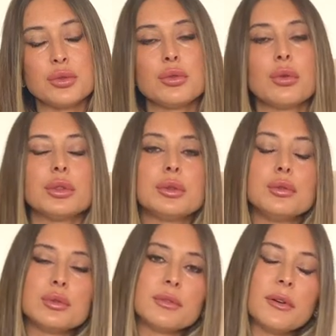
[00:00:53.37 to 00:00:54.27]
Çünkü onların
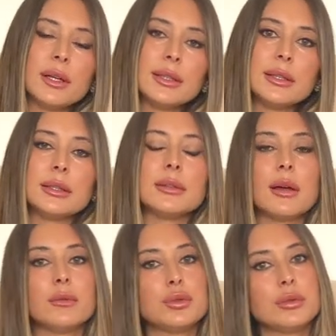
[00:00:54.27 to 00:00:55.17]
yüz
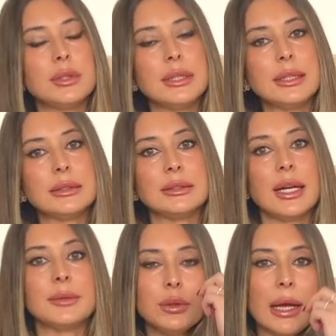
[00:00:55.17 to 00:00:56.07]
ifadelerinden, vücut
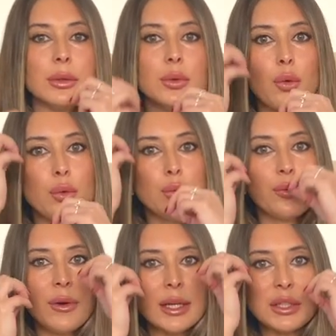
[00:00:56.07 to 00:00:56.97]
dillerinden yani o
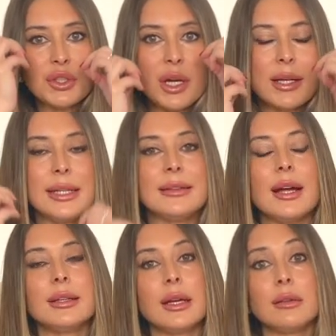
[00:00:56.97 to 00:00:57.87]
ufak
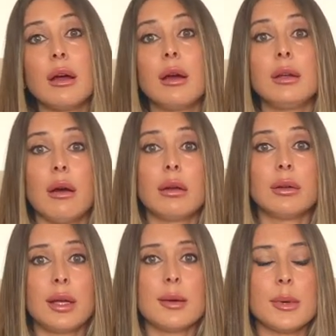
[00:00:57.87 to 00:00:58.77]
işaretlerden dahi
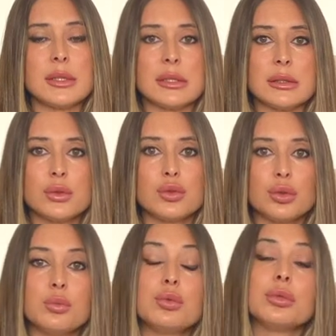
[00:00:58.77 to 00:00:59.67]
anlayamazsınız.
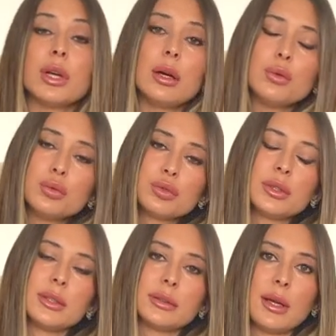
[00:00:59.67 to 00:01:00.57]
Çünkü bunu da
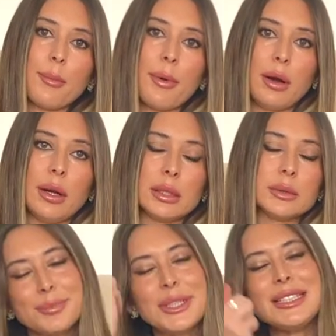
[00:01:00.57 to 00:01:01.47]
ustalıkla yaparlar.
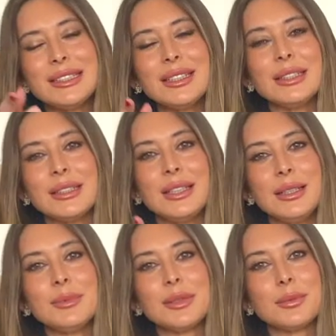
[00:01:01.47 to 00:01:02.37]
Başında da
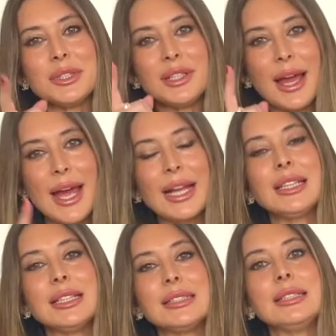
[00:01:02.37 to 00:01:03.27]
dediğimiz gibi işte
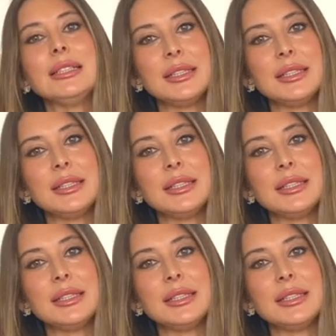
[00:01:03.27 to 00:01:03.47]
herkesle